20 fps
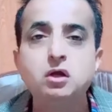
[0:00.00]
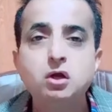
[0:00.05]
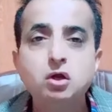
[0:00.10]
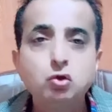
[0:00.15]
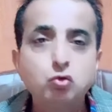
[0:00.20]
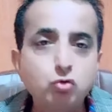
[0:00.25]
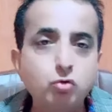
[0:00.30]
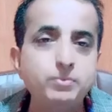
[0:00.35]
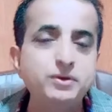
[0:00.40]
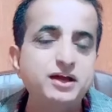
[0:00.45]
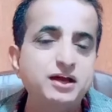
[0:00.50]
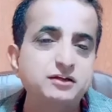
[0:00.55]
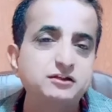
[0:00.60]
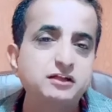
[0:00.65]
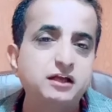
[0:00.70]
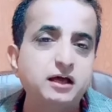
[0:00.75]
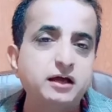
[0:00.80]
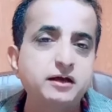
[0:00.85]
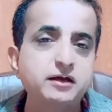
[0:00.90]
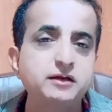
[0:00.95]
को भी
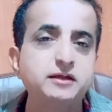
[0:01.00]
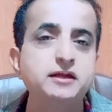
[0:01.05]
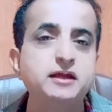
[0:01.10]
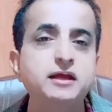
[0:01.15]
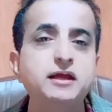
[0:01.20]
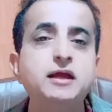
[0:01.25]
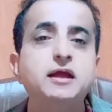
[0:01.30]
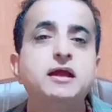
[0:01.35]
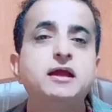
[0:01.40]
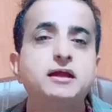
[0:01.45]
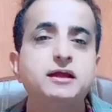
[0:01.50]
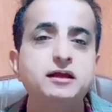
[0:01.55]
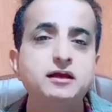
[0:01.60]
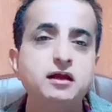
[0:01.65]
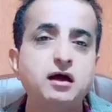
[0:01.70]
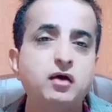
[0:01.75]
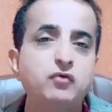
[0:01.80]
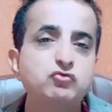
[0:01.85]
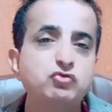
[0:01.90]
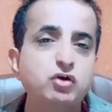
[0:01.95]
अख्तियार नहीं है कि
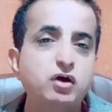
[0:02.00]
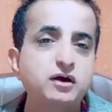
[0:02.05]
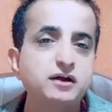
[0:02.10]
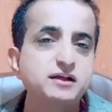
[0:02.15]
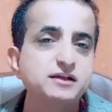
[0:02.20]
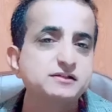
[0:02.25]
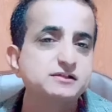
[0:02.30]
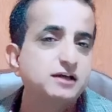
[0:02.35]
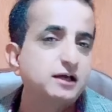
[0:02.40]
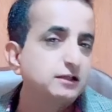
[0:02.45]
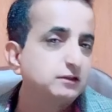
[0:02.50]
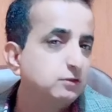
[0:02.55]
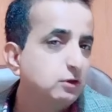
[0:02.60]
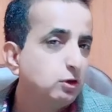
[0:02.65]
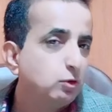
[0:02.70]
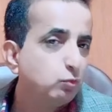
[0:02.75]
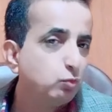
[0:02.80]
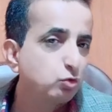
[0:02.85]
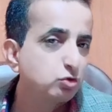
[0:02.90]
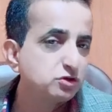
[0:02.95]
लॉ ऑफ टॉर्ड के साथ
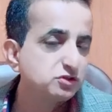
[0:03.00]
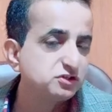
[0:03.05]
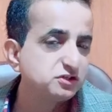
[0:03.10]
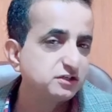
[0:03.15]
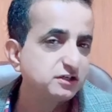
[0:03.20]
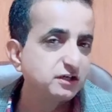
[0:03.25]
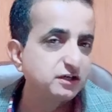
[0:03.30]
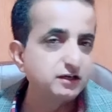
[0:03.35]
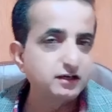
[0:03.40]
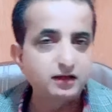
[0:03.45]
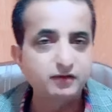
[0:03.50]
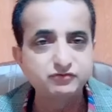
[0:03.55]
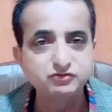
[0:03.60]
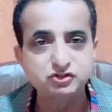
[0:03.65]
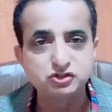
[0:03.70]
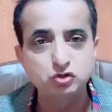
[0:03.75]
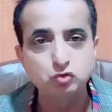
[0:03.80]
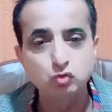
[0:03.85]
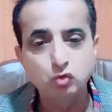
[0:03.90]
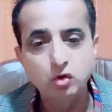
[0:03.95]
वो किसी के खिलाफ
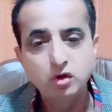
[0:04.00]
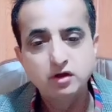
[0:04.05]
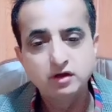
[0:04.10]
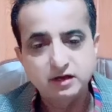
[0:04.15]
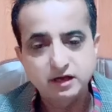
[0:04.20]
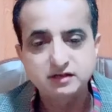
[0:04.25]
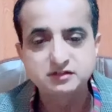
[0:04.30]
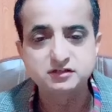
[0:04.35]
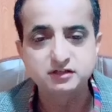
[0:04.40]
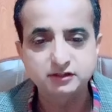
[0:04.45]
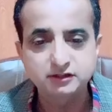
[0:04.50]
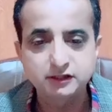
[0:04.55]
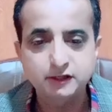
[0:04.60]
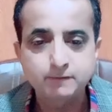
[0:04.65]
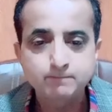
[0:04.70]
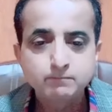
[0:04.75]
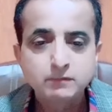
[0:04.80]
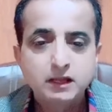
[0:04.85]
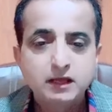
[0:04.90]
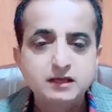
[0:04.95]
स्यू कर सकते
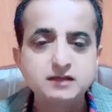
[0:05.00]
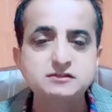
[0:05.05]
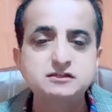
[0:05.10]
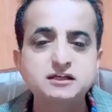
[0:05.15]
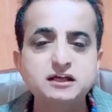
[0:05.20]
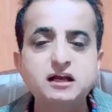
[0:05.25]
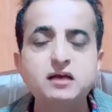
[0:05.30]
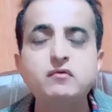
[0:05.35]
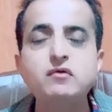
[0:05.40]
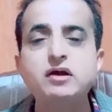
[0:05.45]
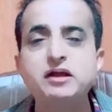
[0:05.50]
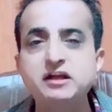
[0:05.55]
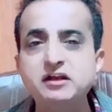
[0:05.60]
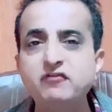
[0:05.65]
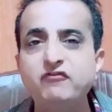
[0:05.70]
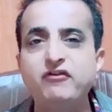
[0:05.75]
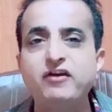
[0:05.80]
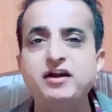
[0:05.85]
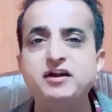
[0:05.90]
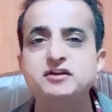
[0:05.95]
हैं इसके अलावा
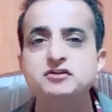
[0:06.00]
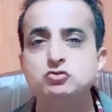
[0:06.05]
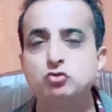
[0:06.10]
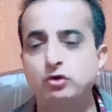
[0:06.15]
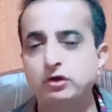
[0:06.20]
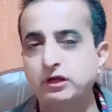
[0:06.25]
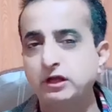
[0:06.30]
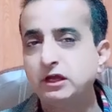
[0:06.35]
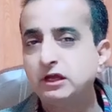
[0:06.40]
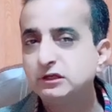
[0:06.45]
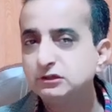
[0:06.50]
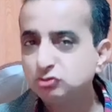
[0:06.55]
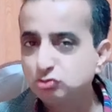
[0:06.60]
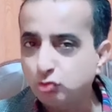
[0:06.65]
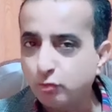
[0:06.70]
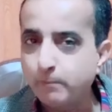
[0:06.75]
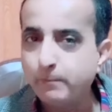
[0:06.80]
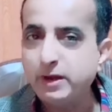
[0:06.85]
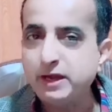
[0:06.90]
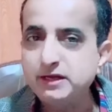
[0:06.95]
इन्फेंट जो है जो
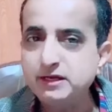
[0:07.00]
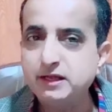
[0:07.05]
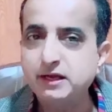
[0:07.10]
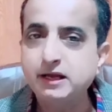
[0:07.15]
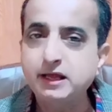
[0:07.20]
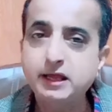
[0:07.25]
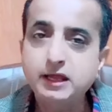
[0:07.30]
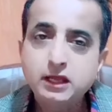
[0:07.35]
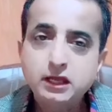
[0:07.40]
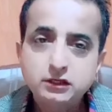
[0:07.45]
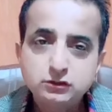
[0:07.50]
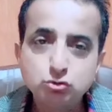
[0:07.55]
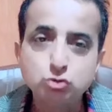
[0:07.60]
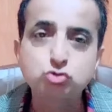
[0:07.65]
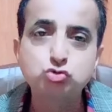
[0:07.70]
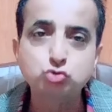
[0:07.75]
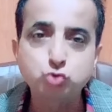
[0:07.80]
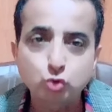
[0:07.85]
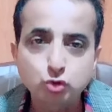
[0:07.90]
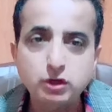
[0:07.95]
माइनर है जो
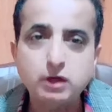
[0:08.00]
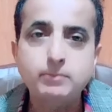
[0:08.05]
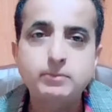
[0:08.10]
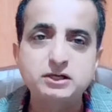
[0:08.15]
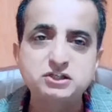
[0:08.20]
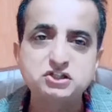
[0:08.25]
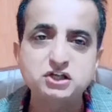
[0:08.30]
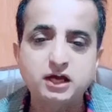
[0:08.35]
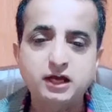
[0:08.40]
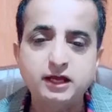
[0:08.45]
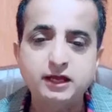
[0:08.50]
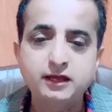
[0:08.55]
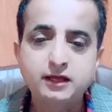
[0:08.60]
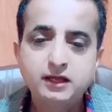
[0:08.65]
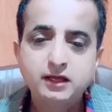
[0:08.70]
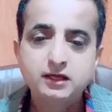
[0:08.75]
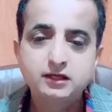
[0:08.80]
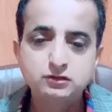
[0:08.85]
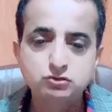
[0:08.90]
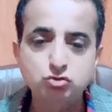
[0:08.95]
छोटा बच्चा है
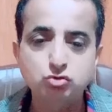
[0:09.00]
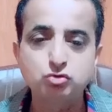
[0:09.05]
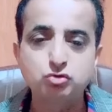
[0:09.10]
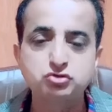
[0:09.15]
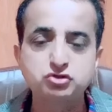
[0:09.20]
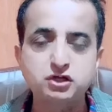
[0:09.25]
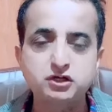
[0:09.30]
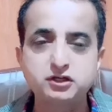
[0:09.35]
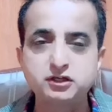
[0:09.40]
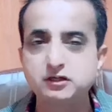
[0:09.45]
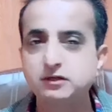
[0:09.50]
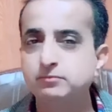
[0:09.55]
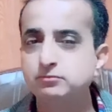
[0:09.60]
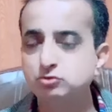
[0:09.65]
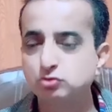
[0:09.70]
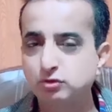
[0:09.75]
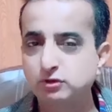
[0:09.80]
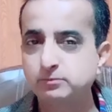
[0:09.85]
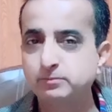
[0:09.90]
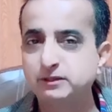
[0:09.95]
जो छठी हम
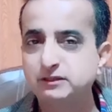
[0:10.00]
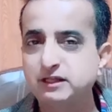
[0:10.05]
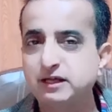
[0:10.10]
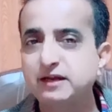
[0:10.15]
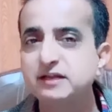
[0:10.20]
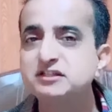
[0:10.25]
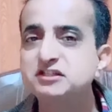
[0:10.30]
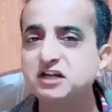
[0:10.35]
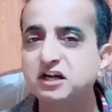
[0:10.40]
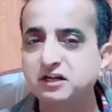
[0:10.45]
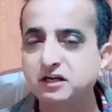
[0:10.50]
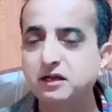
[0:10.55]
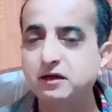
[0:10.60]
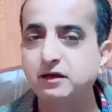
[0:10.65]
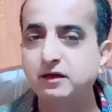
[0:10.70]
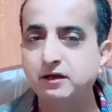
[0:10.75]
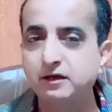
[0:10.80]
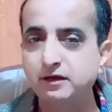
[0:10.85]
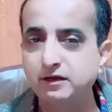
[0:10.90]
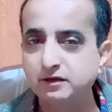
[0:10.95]
सूरत बता रहे छठा
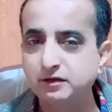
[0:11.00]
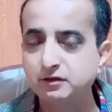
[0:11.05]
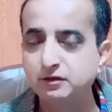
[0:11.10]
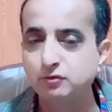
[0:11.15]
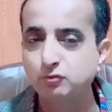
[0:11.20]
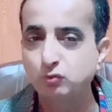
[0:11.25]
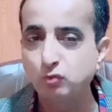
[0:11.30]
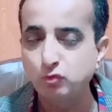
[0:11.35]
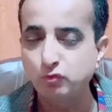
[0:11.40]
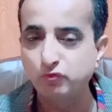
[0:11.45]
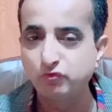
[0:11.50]
वो